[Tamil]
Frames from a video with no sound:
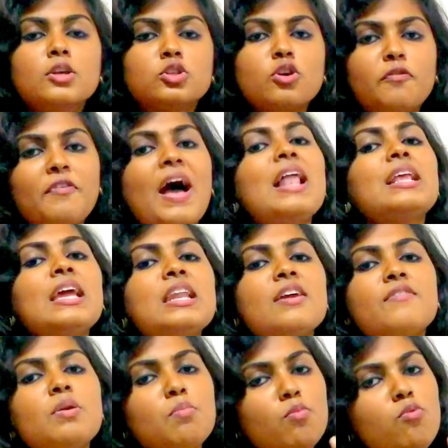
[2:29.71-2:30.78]
ஸோ ஃபால்கன்
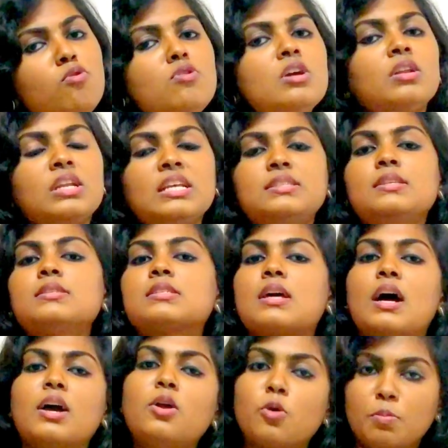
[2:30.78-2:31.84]
ஹெவி மூணு
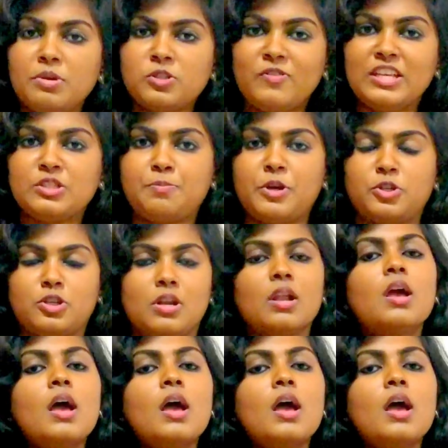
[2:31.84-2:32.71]
ரீசன்ஸ்க்காக ரொம்பவே ஸ்பெஷல்